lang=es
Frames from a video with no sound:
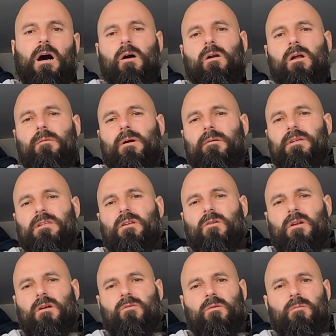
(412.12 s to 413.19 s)
Ahora voy a ver si le
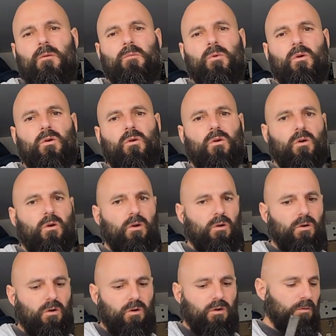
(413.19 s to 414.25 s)
doy una forma un
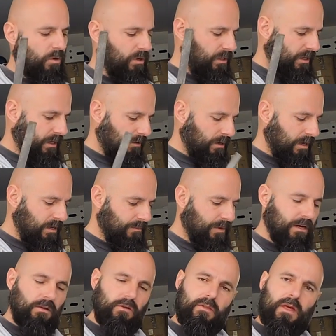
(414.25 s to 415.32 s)
poco bonita con la
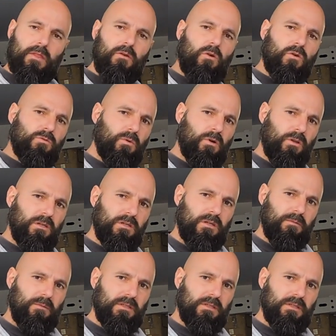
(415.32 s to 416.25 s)
lima, redondeando los bordes y